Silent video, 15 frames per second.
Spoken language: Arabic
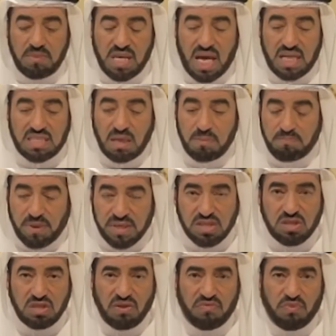من أجل
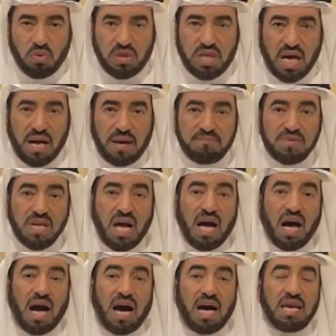بسط نفوذها
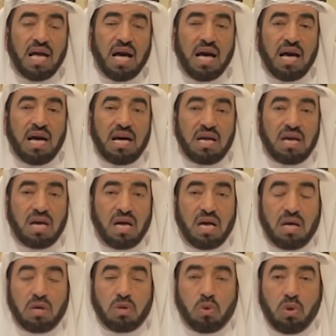على
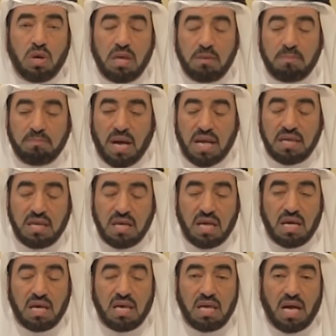آه، كل من آه،
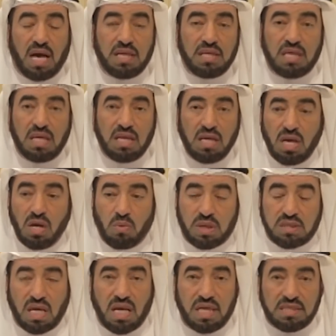يعني
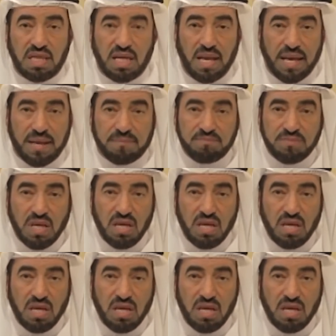وصلت إليه